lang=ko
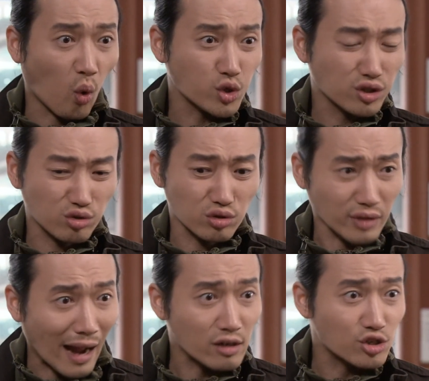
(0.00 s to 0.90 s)
호신술은
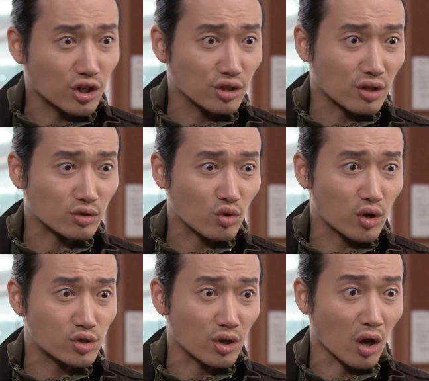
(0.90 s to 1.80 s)
나를 지키는 데
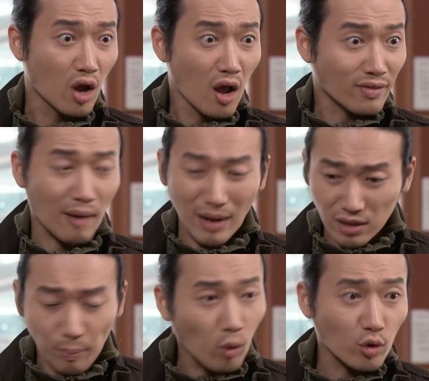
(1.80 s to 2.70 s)
써야지
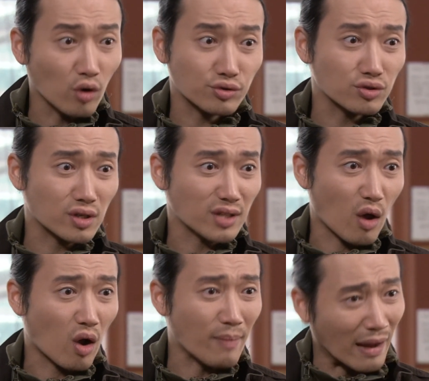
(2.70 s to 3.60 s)
남한테 폭력을 쓰는 데
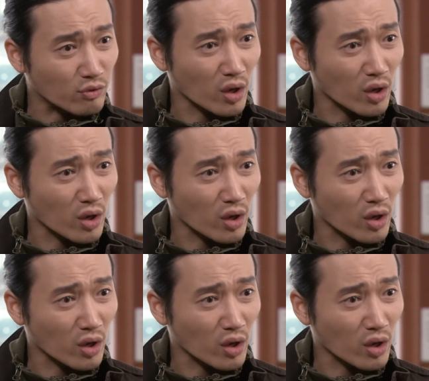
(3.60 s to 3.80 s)
사용하면 안